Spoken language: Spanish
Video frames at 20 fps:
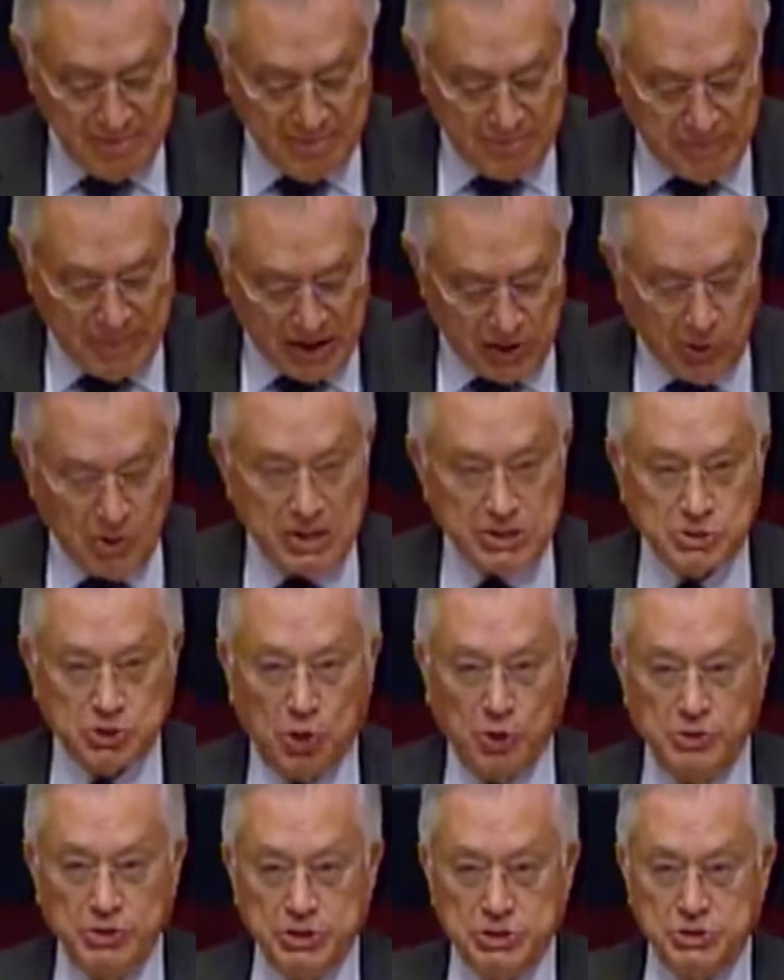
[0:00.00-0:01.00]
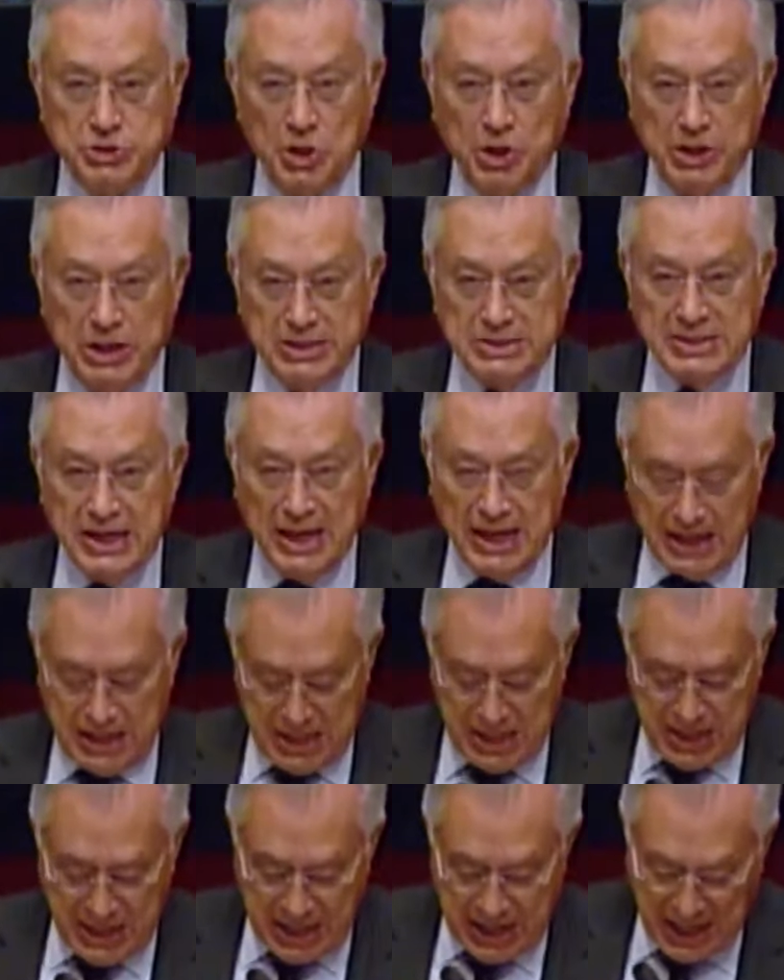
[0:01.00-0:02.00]
bajo las condiciones de
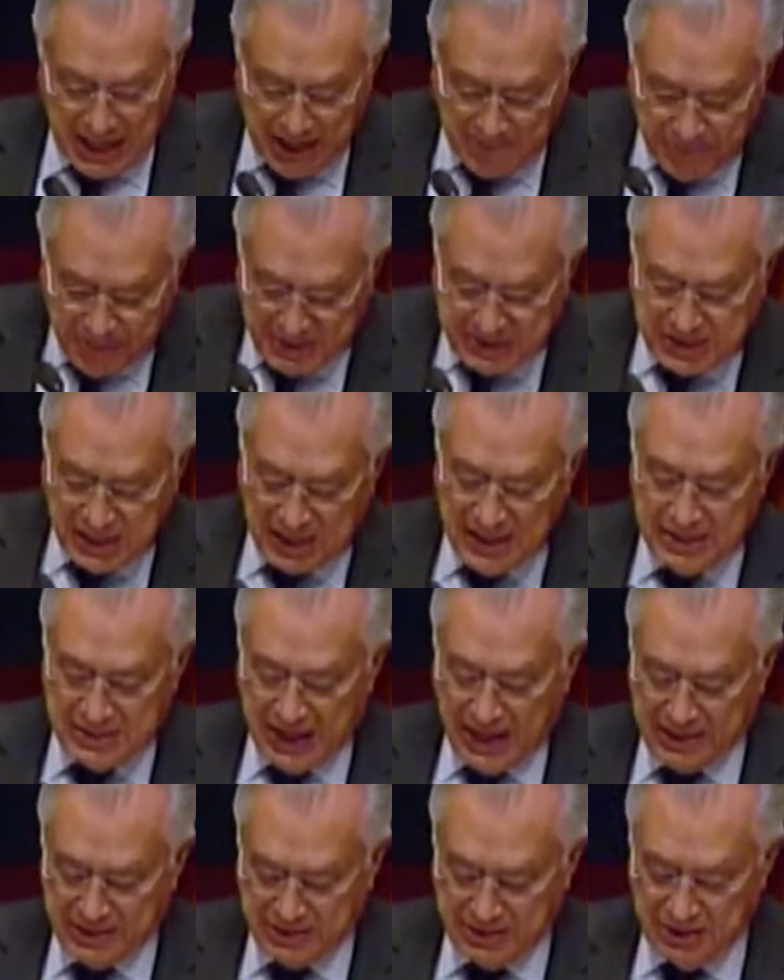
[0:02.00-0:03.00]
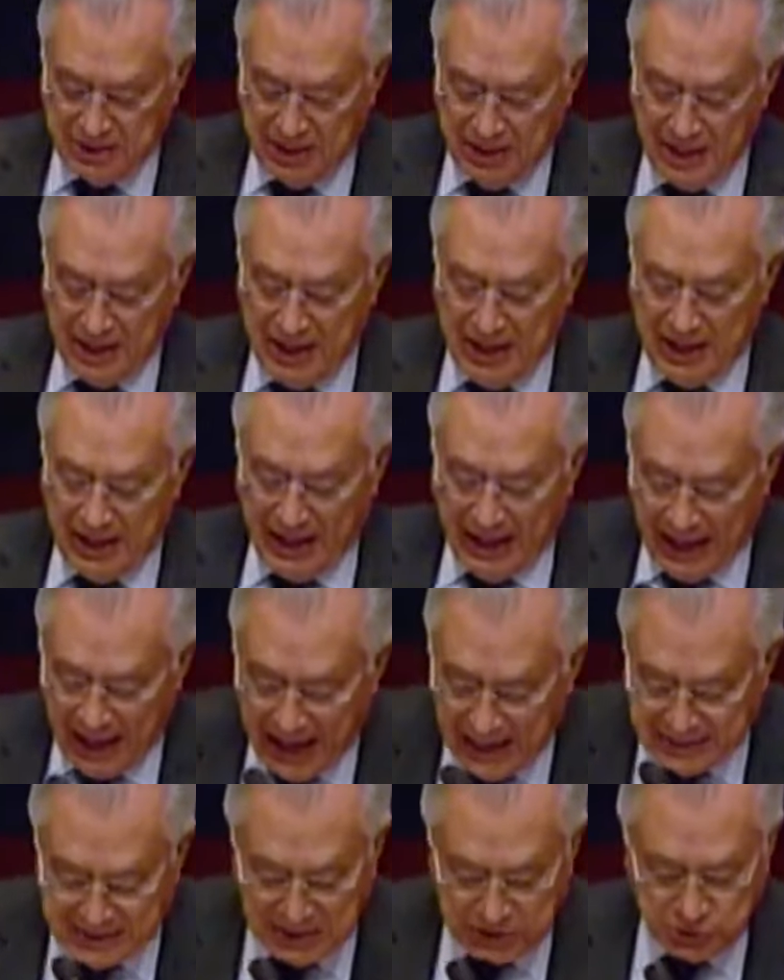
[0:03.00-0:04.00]
imparcialidad,
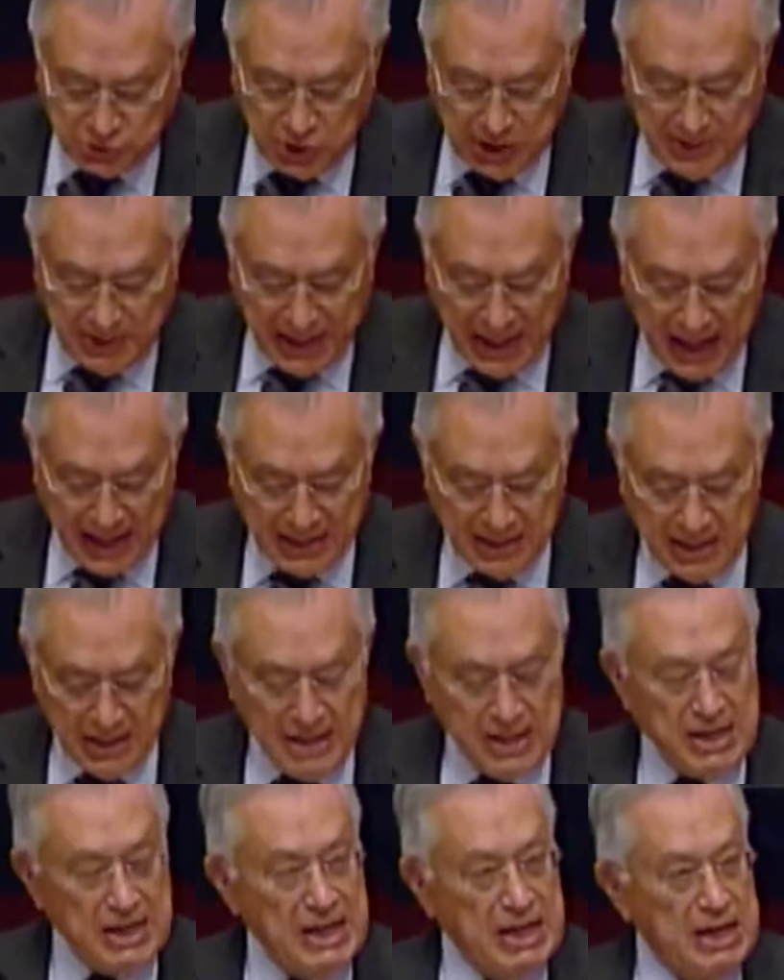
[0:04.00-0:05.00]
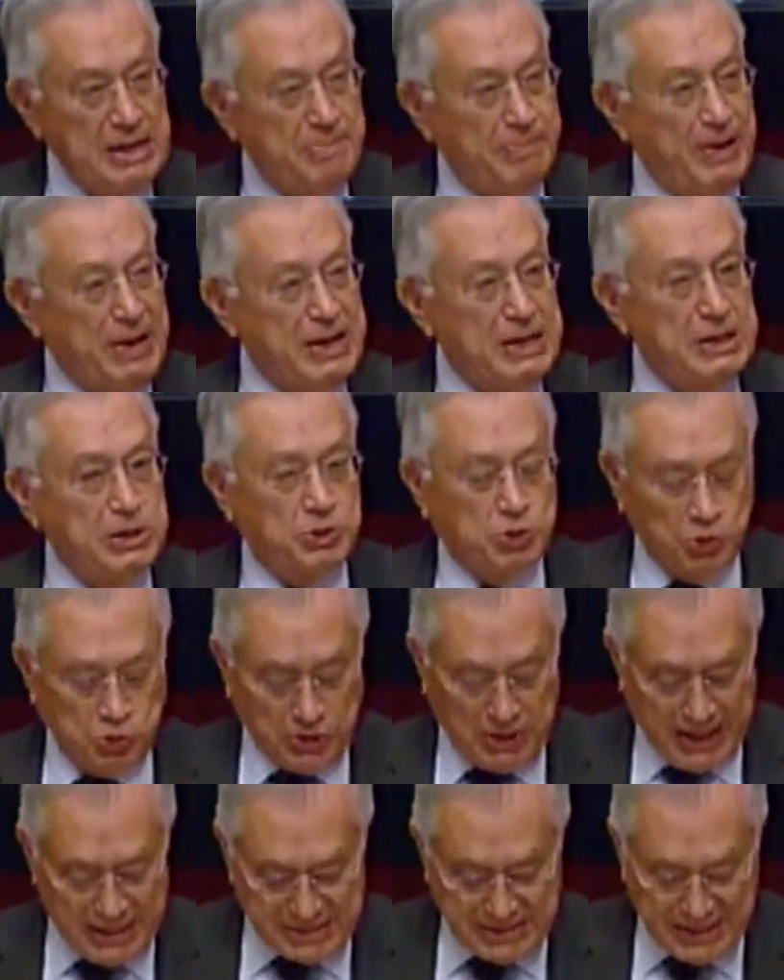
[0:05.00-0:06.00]
exhaustividad y plenitud
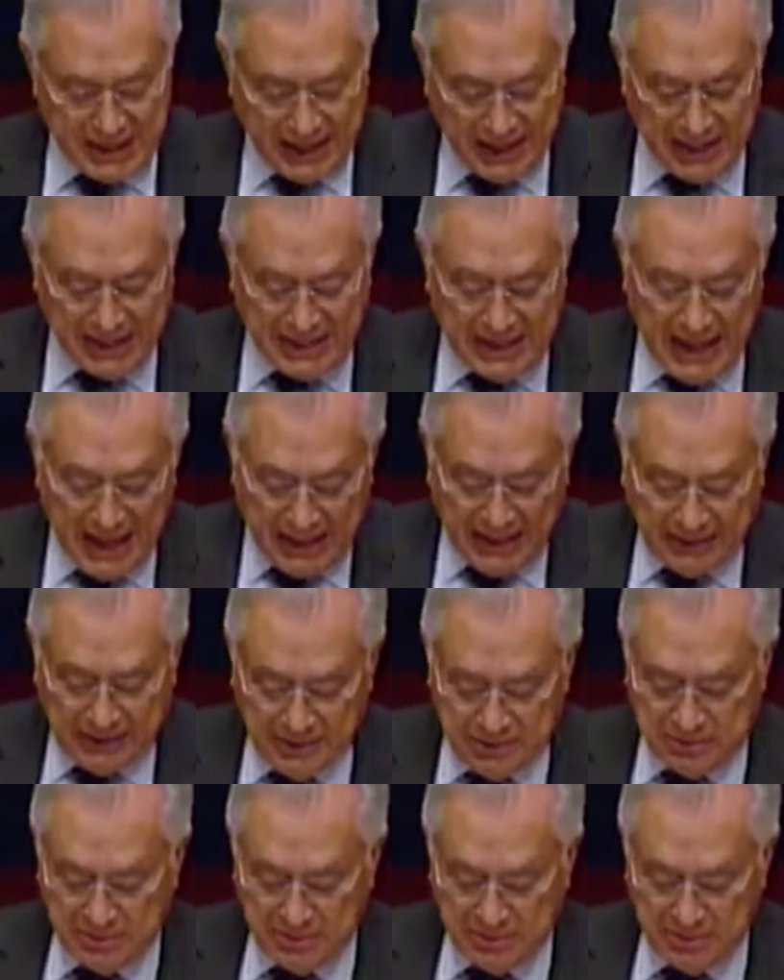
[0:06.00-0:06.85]
que se requieren.